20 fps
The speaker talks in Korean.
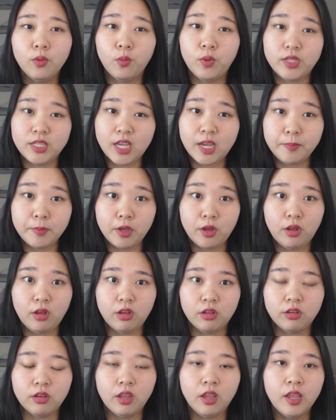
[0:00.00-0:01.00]

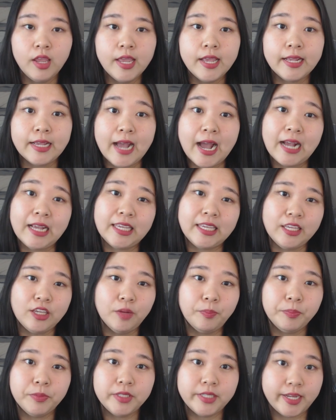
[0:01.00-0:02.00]
왜냐하면 각
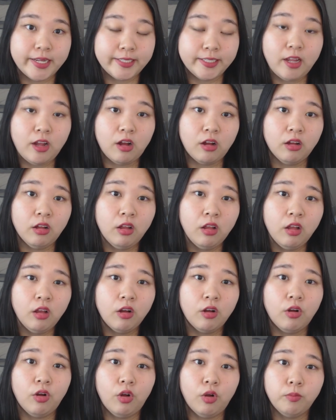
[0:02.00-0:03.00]
기업들에서
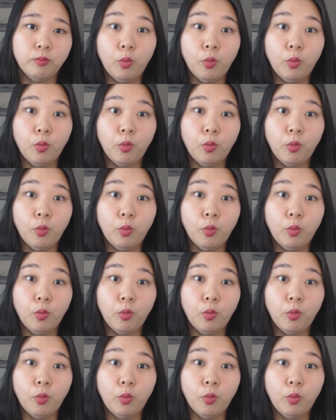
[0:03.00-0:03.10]
어,